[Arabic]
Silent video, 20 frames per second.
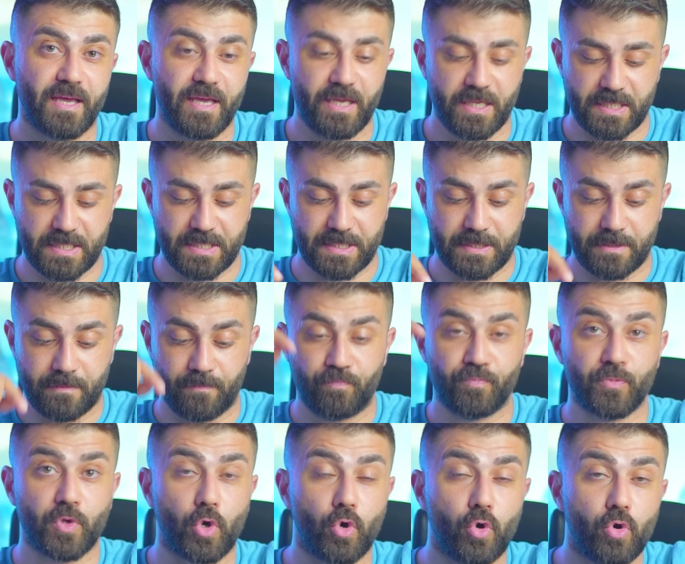اس
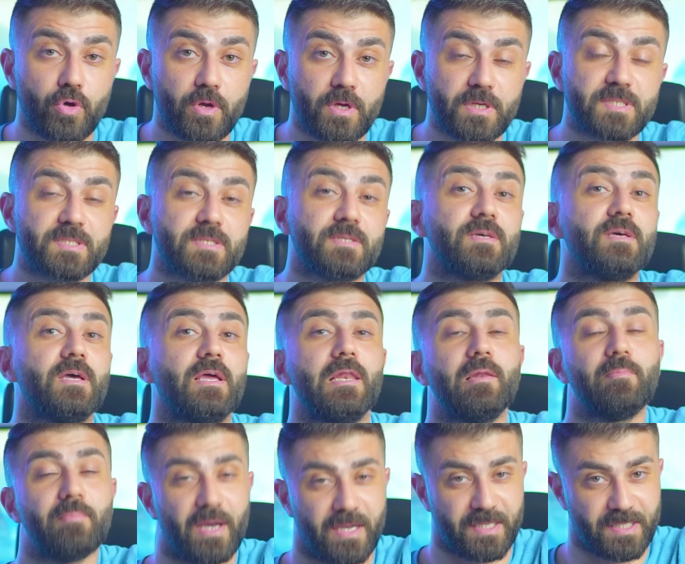اورس
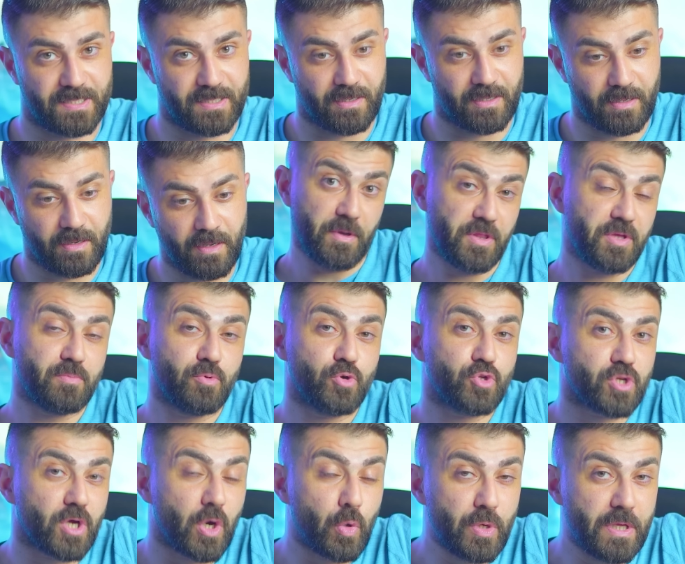الماستر ماذر
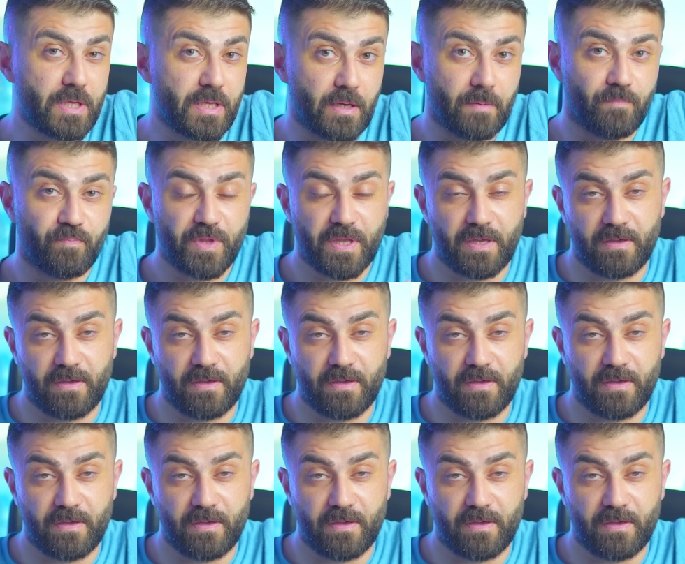بورد قويه